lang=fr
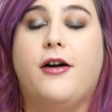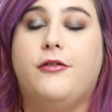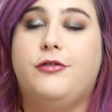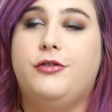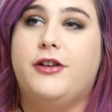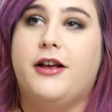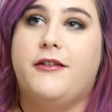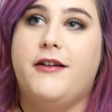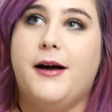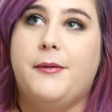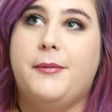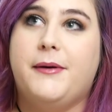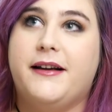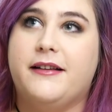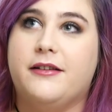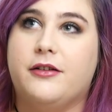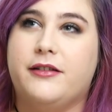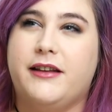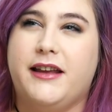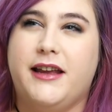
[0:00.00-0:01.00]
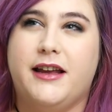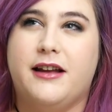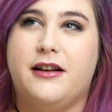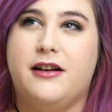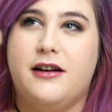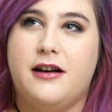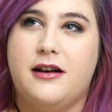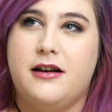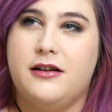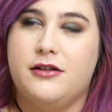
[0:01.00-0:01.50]
vous avoir présenté
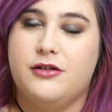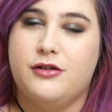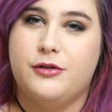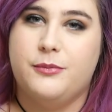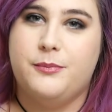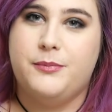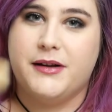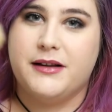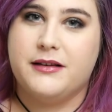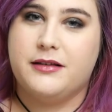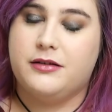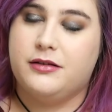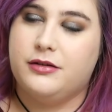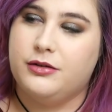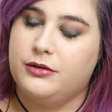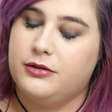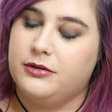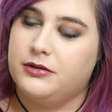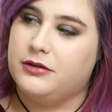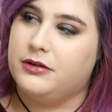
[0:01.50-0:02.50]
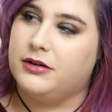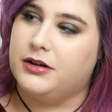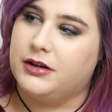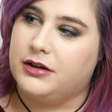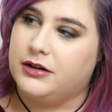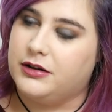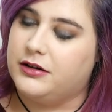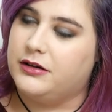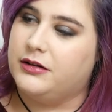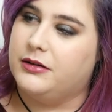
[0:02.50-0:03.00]
le pinceau
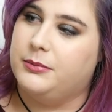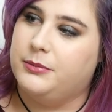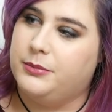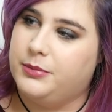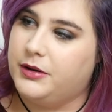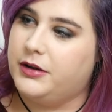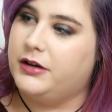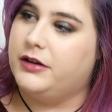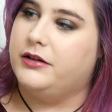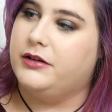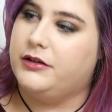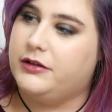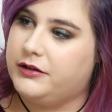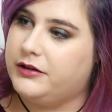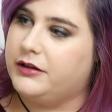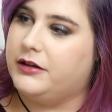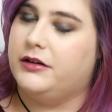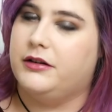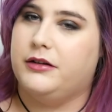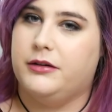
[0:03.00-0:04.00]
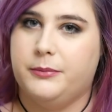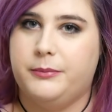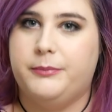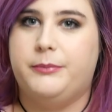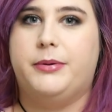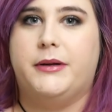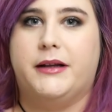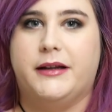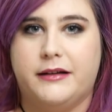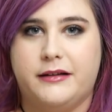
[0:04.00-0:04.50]
euh, brosse de
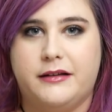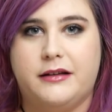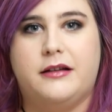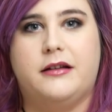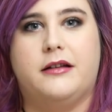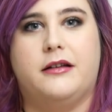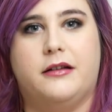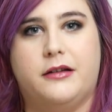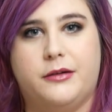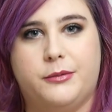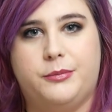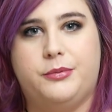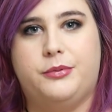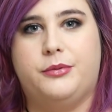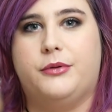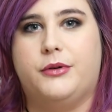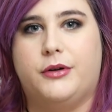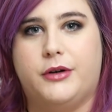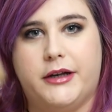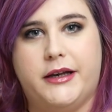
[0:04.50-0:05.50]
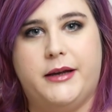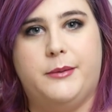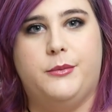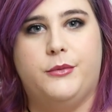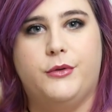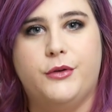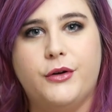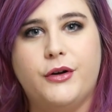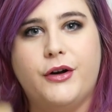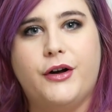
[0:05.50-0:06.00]
peintre euh, pour les
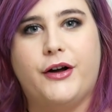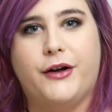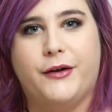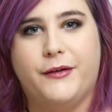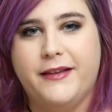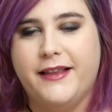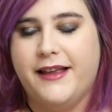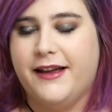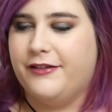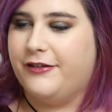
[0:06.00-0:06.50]
murs,